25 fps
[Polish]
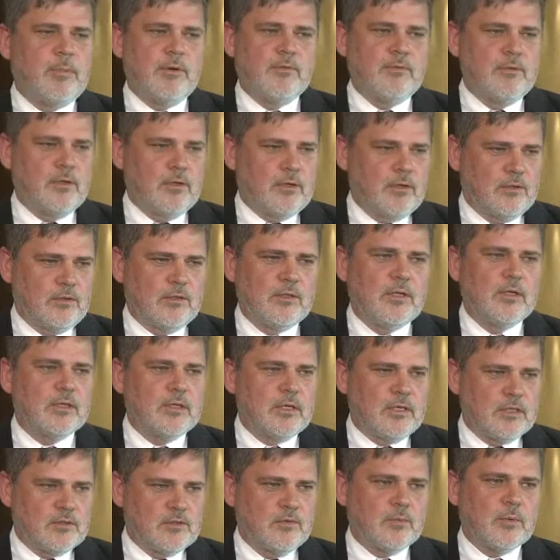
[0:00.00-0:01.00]
pewno
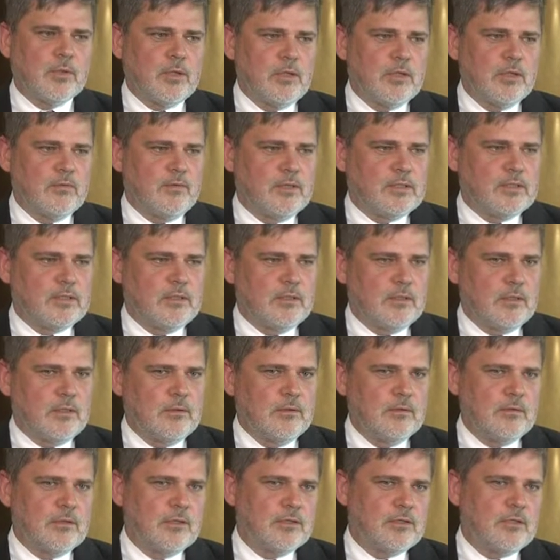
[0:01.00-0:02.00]
kontynental jest
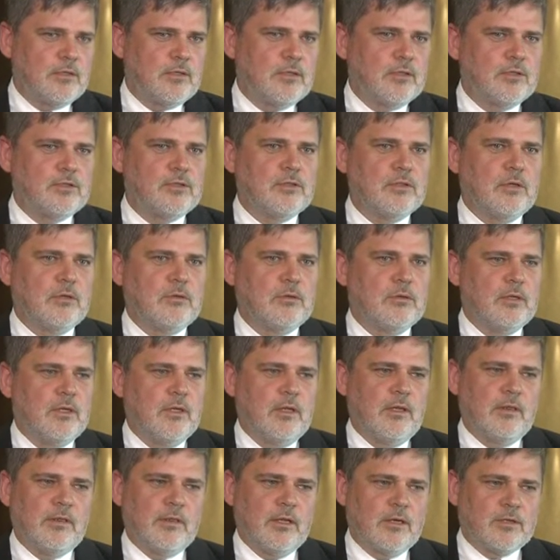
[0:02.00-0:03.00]
innowacyjną, jeżeli chodzi o
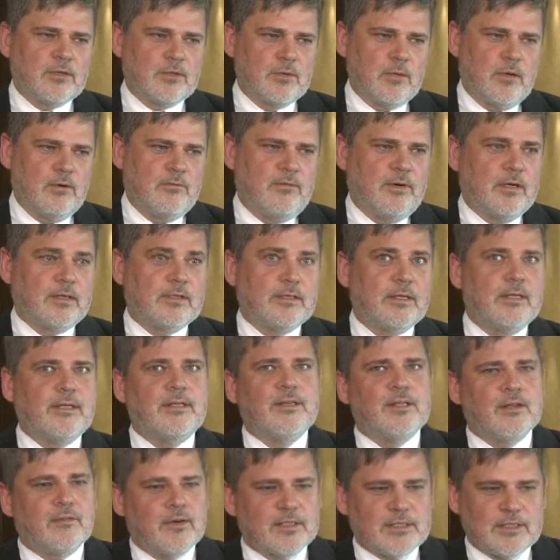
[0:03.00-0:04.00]
naszą ofertę
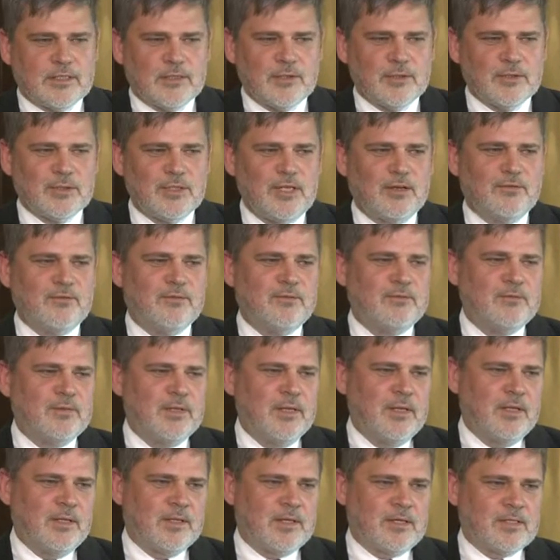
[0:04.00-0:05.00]
innowacyjności dla
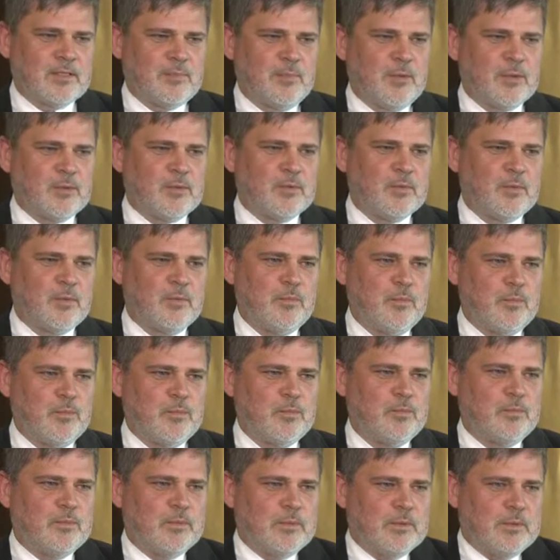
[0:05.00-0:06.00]
transportu,
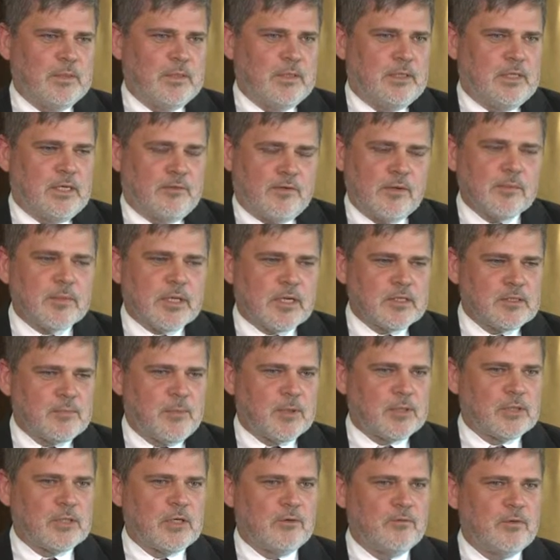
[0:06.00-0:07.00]
dla firm
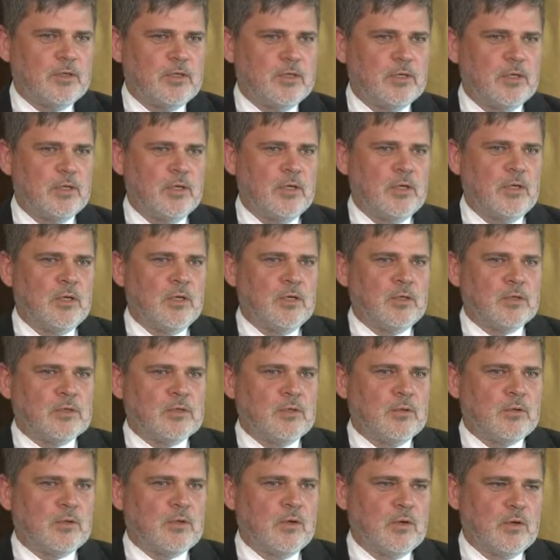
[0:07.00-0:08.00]
transportowych.
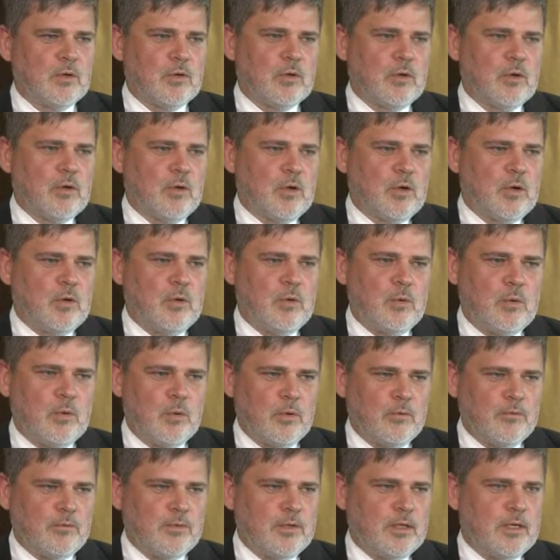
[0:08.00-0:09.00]
Są to
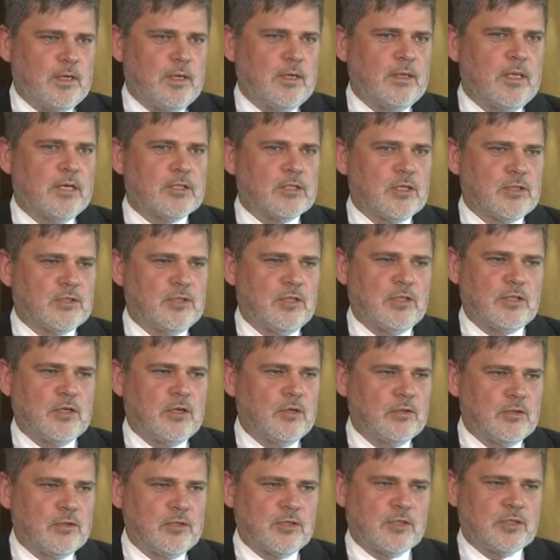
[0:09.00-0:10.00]
głównie nasza sieć
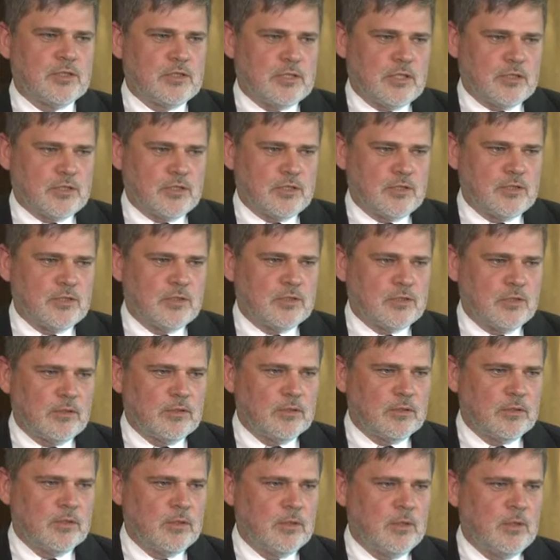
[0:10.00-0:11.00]
Conti
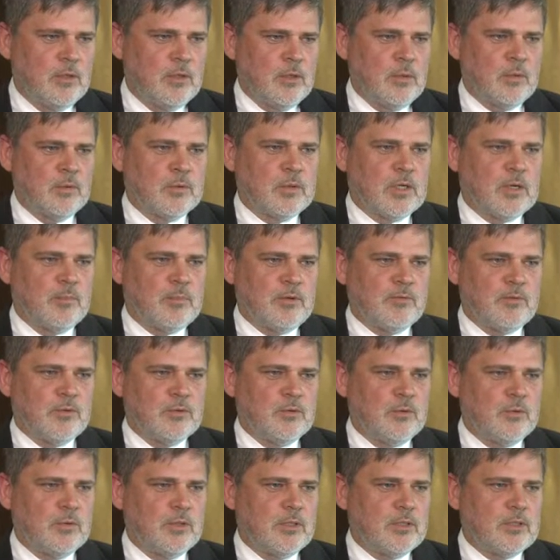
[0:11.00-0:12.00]
360, która
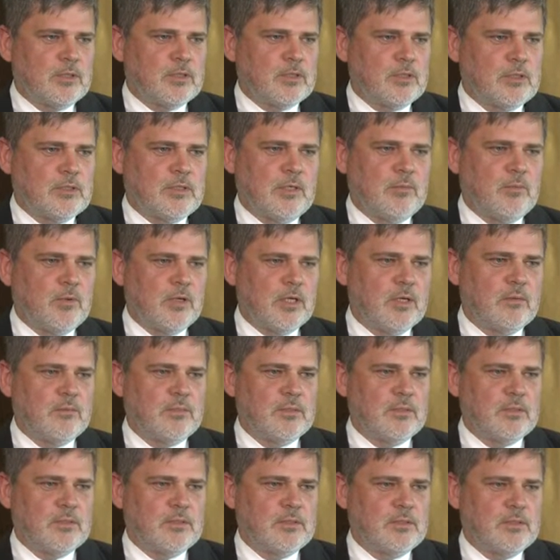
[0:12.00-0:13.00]
powoduje, że
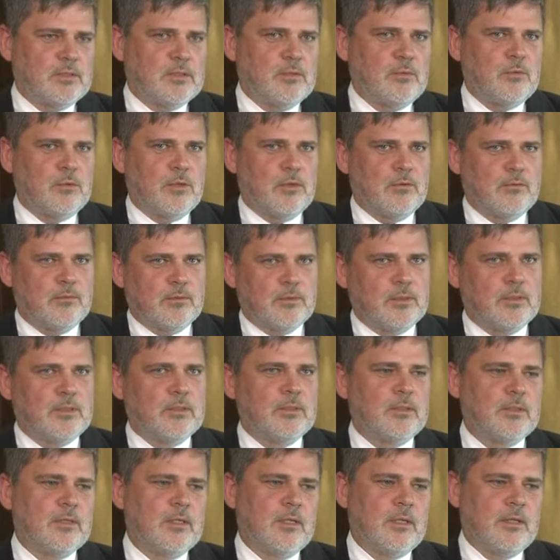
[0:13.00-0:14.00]
zdejmujemy z głowy
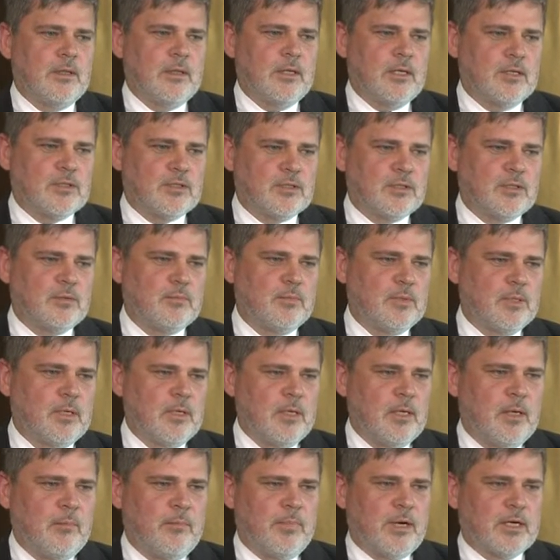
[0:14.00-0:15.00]
naszym
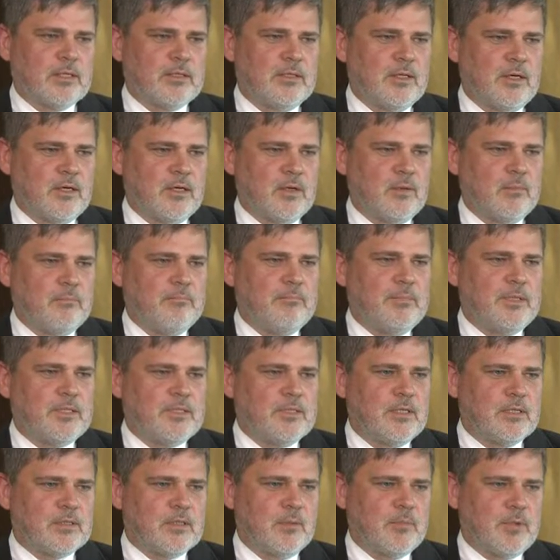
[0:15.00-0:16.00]
partnerom
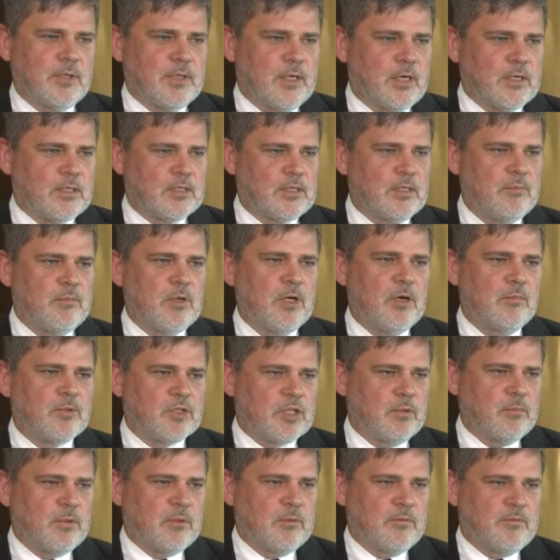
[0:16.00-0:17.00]
biznes oponiarski, my go
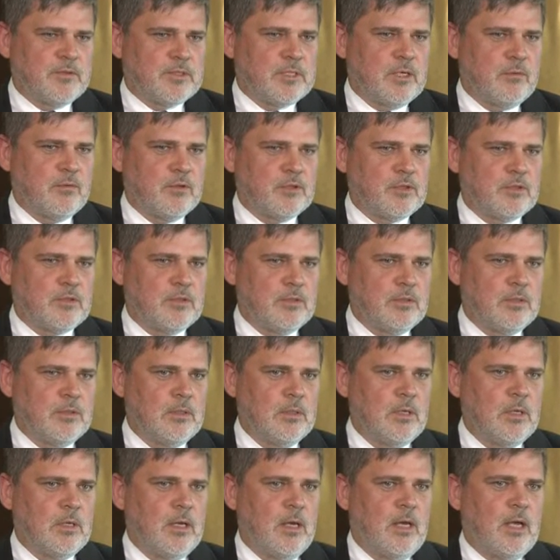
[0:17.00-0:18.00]
przejmujemy w całości,
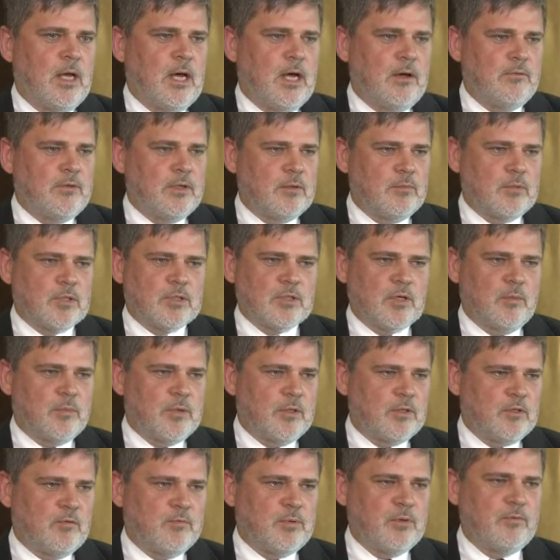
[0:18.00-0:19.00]
a wiemy, że
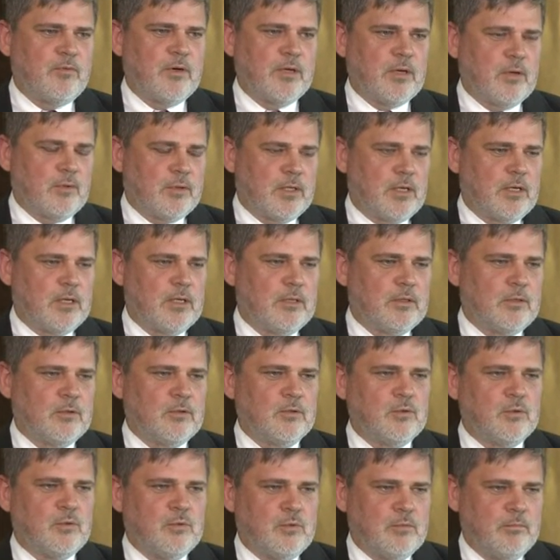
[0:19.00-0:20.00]
opony wpływają na
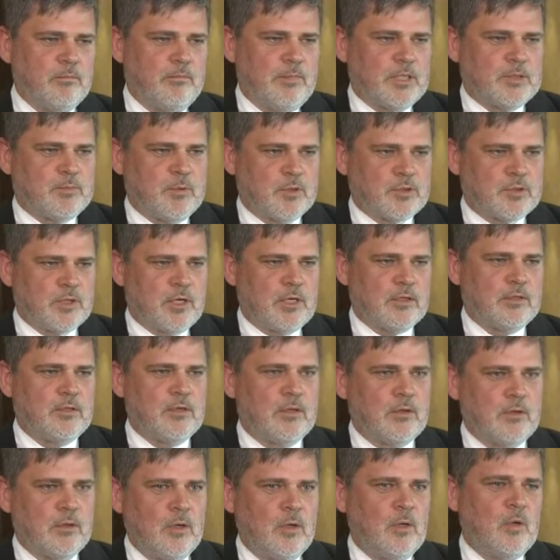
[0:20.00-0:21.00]

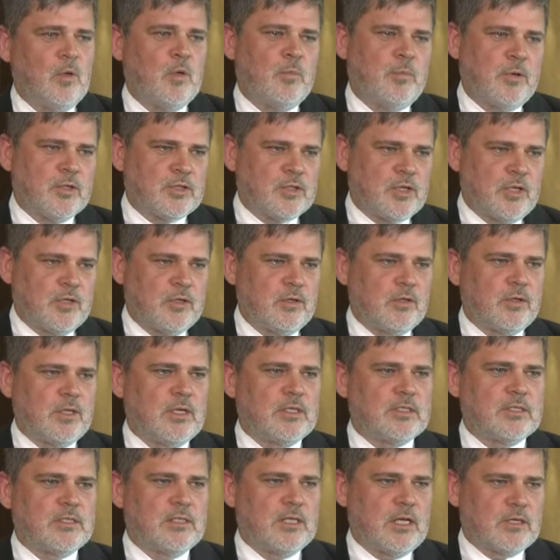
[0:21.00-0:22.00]
bezpośrednio lub pośrednio
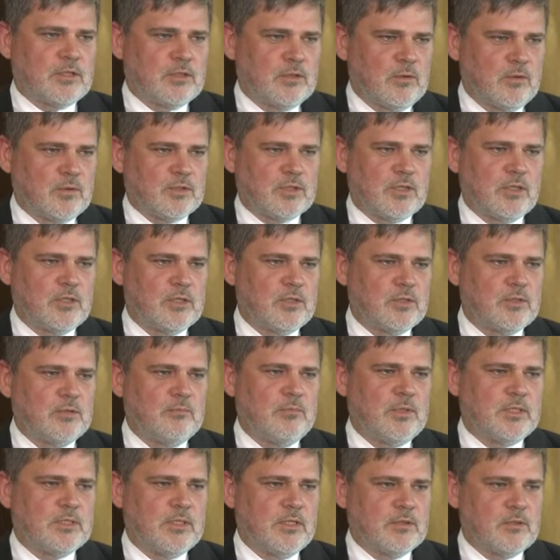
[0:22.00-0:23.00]
na znaczną część
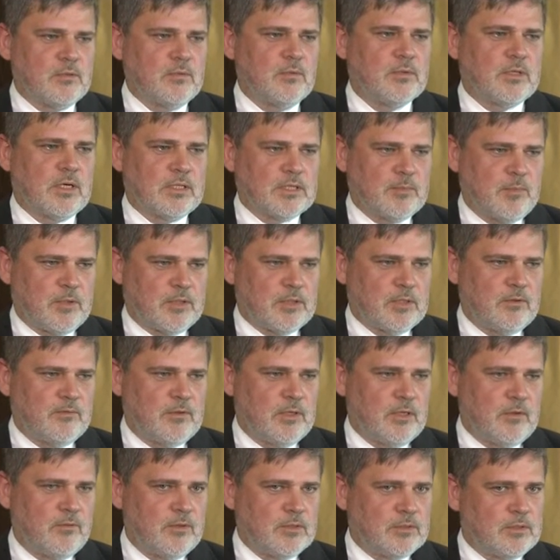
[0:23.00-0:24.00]
biznesu
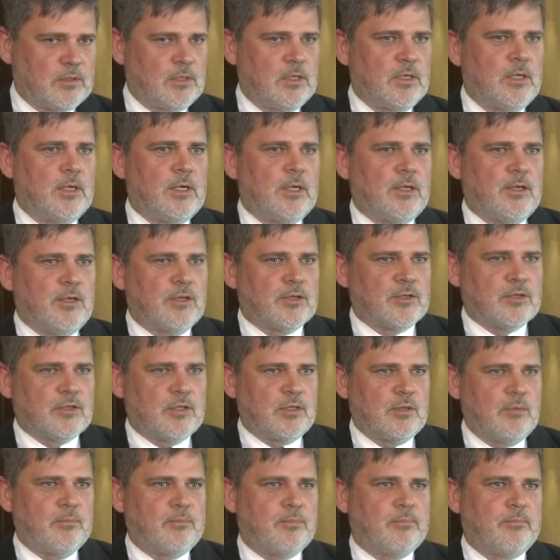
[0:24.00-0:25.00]
transportowego, więc
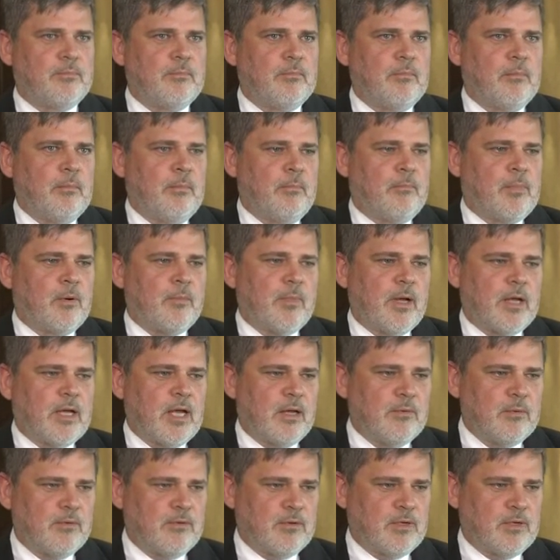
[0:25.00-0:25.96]
jeżeli pomagamy